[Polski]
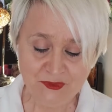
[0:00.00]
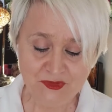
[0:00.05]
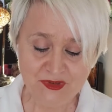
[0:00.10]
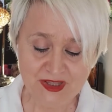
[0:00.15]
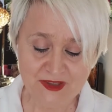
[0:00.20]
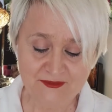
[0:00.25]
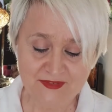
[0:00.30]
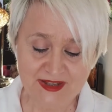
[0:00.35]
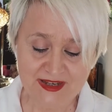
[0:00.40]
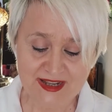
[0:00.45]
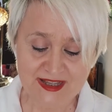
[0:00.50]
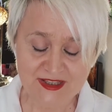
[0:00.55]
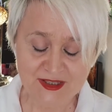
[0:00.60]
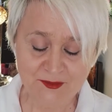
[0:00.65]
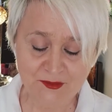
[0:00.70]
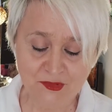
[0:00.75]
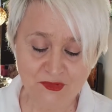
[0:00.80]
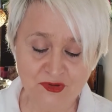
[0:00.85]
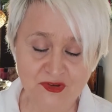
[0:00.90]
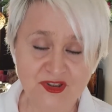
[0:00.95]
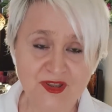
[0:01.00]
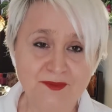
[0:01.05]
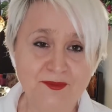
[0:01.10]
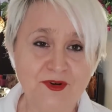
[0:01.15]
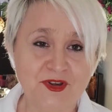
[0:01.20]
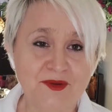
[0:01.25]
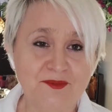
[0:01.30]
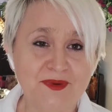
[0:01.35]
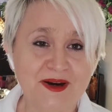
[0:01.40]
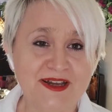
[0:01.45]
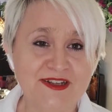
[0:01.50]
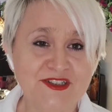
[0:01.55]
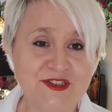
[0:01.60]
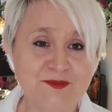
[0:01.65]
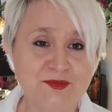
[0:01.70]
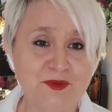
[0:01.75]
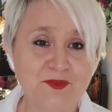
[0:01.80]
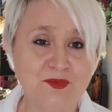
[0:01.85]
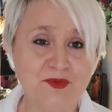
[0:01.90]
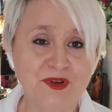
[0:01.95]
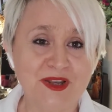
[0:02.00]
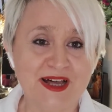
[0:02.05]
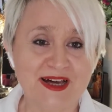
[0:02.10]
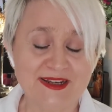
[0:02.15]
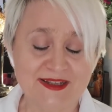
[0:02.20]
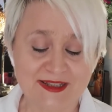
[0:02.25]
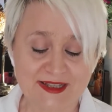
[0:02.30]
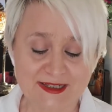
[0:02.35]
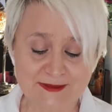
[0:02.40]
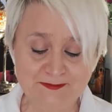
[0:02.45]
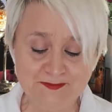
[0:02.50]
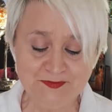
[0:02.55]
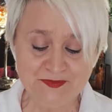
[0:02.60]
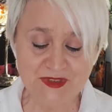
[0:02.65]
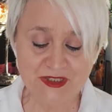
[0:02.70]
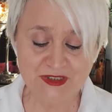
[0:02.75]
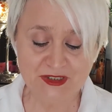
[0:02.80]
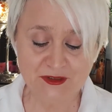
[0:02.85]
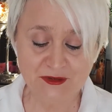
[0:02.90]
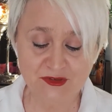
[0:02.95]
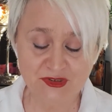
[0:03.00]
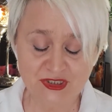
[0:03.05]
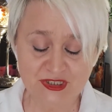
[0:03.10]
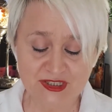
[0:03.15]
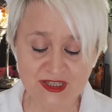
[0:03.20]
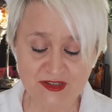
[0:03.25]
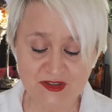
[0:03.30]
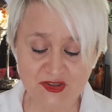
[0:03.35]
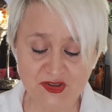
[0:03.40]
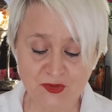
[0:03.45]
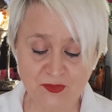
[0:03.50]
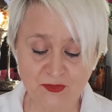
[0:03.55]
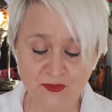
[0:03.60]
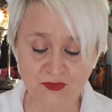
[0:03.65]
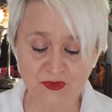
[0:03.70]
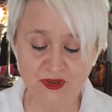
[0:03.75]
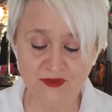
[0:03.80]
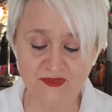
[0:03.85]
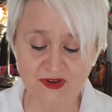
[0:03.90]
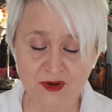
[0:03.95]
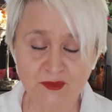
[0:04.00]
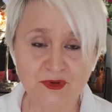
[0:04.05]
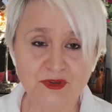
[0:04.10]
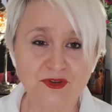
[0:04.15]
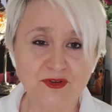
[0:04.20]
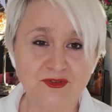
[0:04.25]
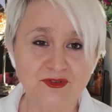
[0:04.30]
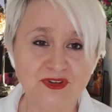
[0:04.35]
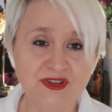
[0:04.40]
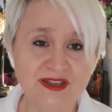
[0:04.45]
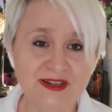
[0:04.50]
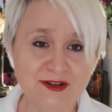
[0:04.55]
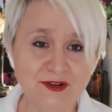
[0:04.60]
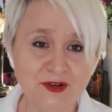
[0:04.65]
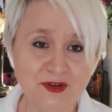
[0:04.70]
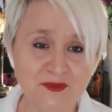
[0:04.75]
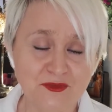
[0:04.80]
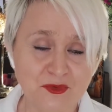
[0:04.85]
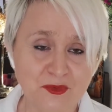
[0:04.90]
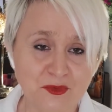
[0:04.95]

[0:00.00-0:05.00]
tutaj walanie było do tej pory bardzo popularne, dlatego że kiedyś obsługiwały to tylko i